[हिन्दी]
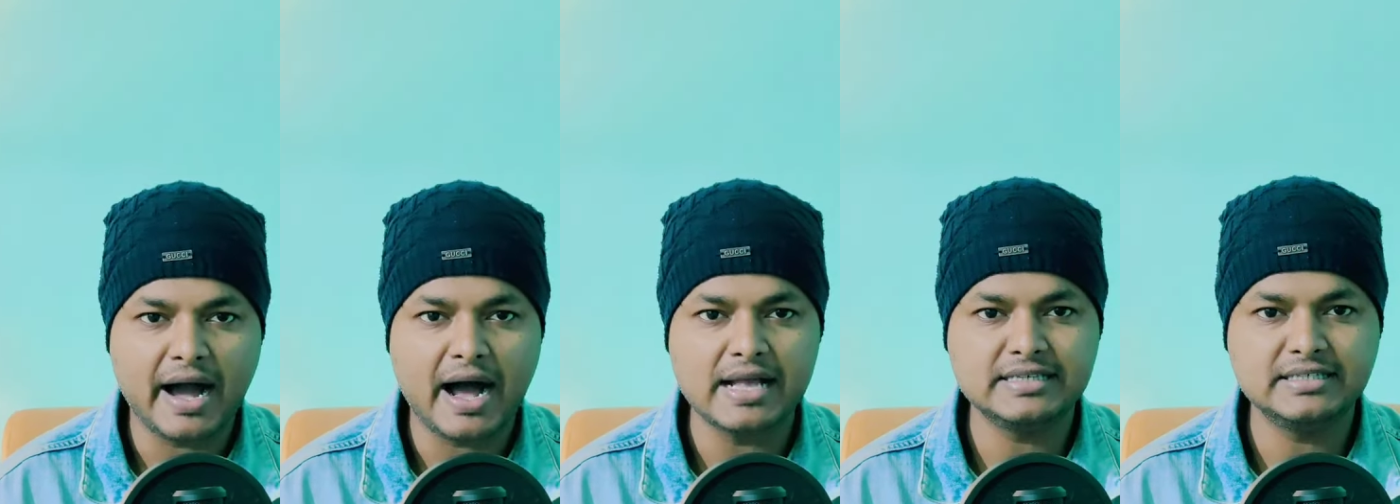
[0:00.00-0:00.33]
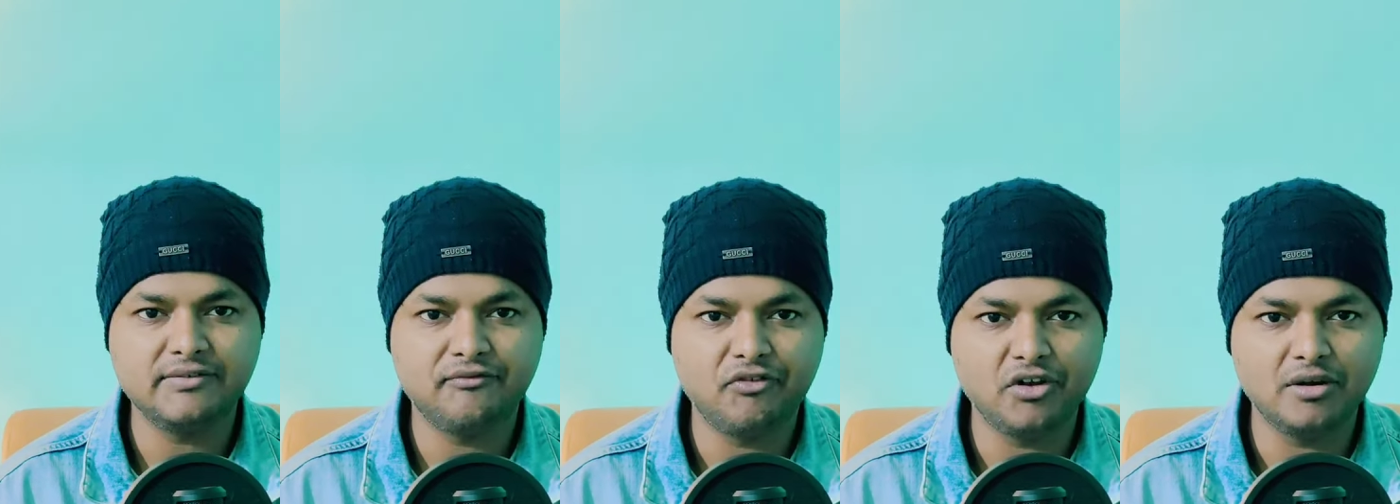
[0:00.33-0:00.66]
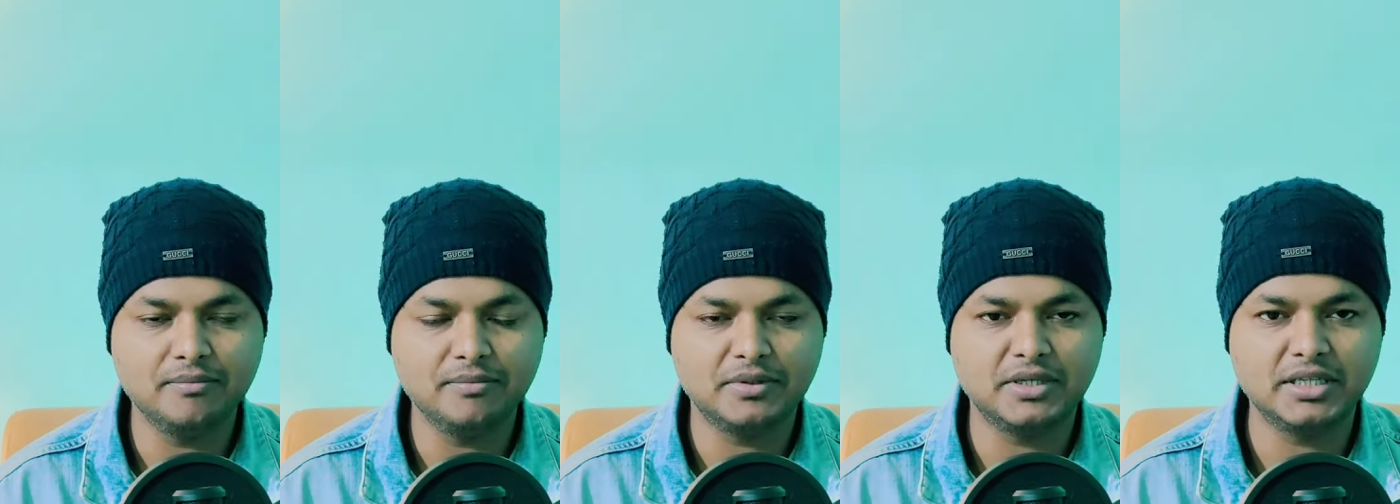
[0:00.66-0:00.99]
आज ये
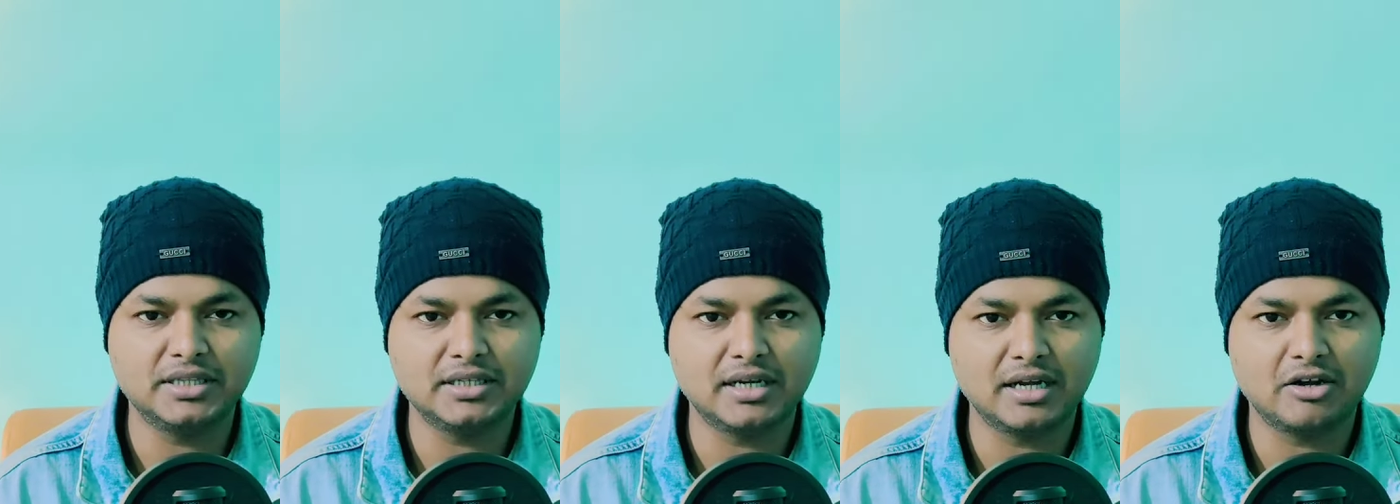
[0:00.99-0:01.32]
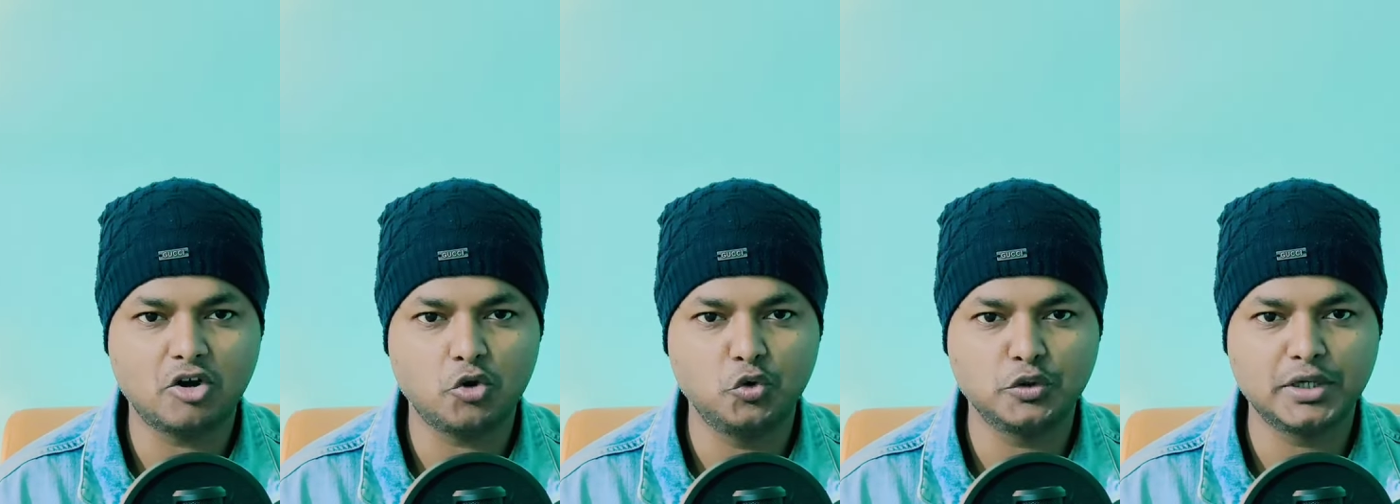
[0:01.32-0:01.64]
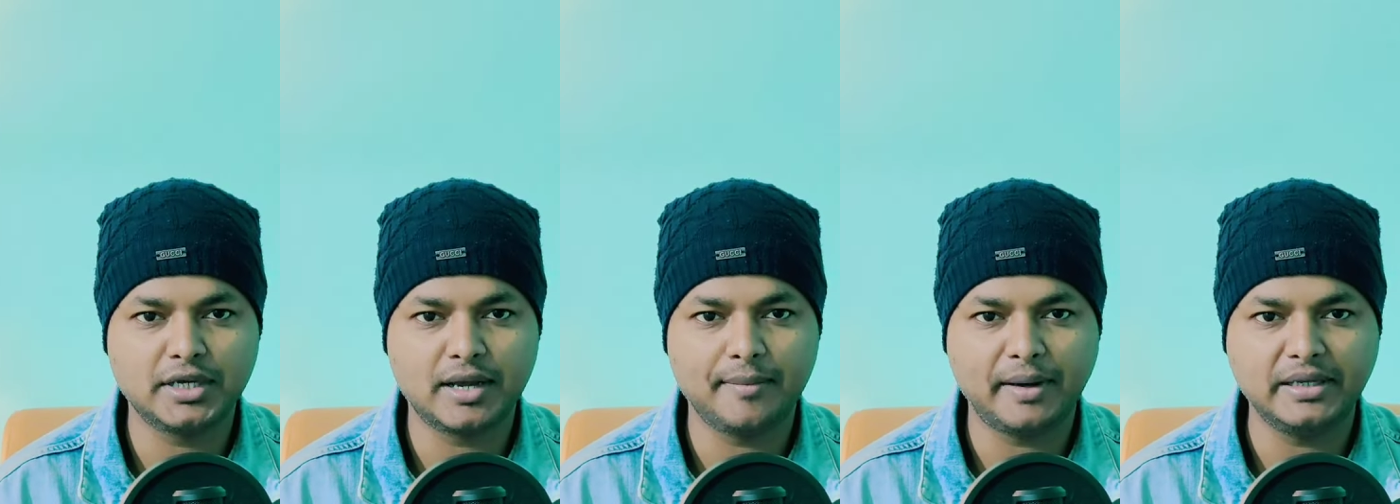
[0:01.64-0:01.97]
फिल्म कितना करोड़
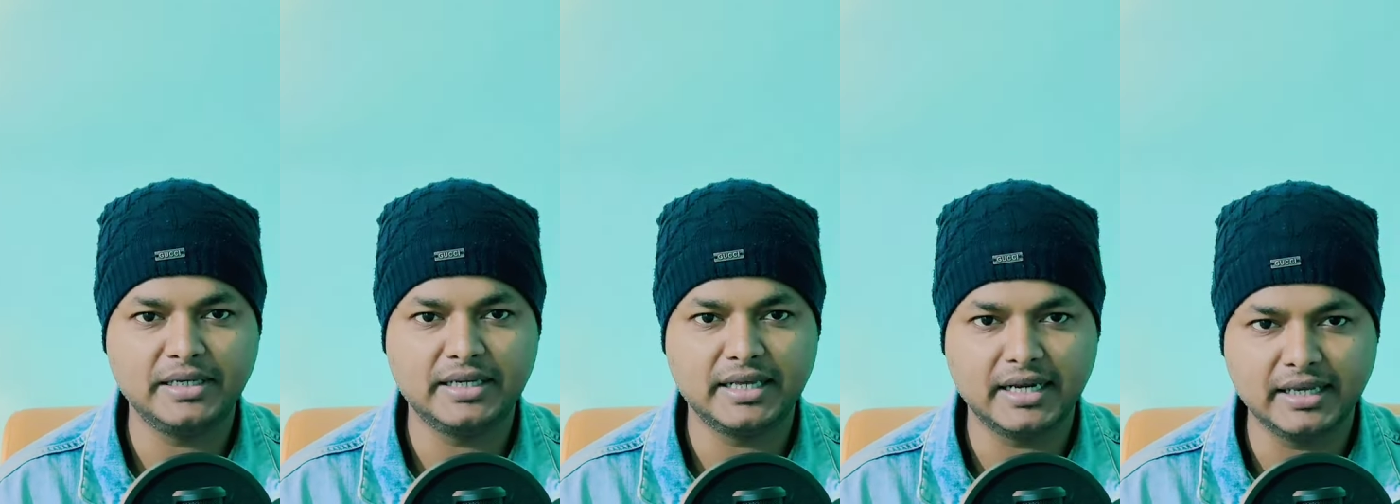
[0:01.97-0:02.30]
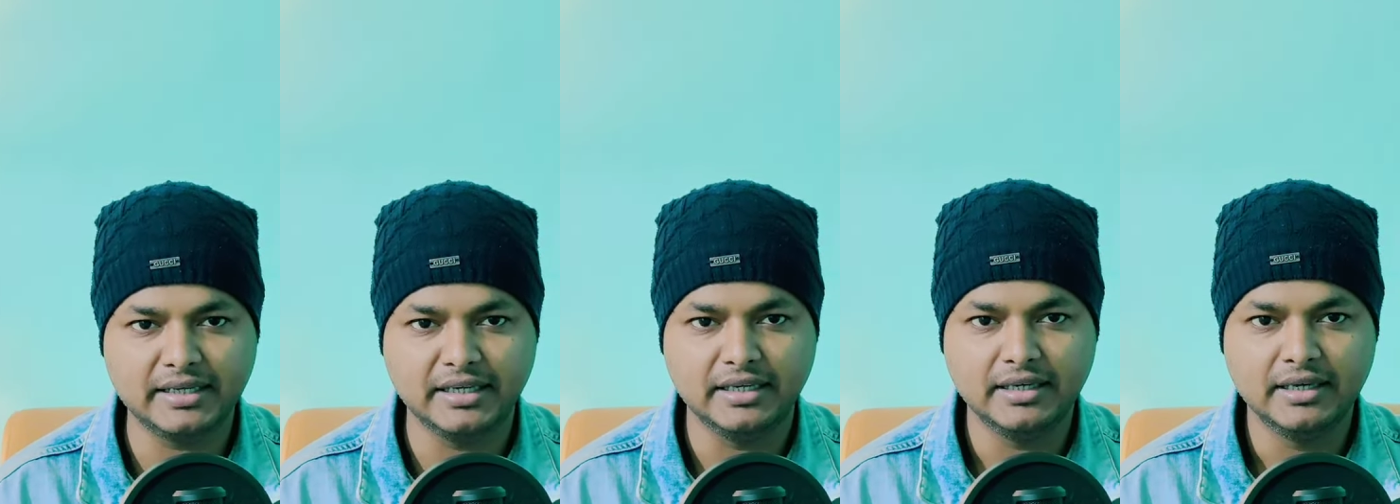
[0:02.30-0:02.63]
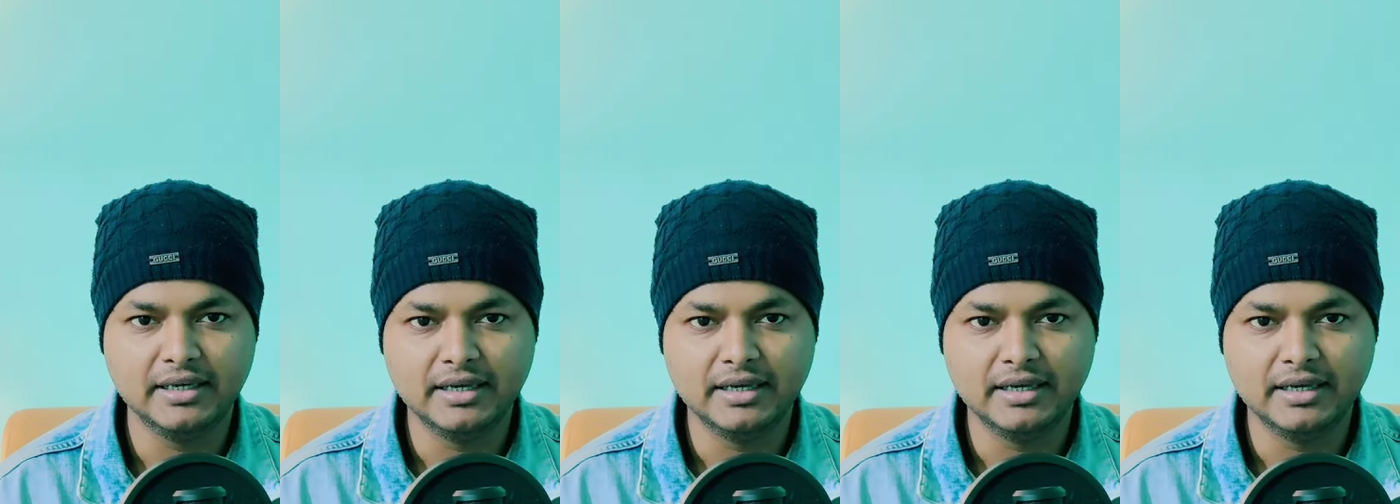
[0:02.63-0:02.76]
की कमाई करेगी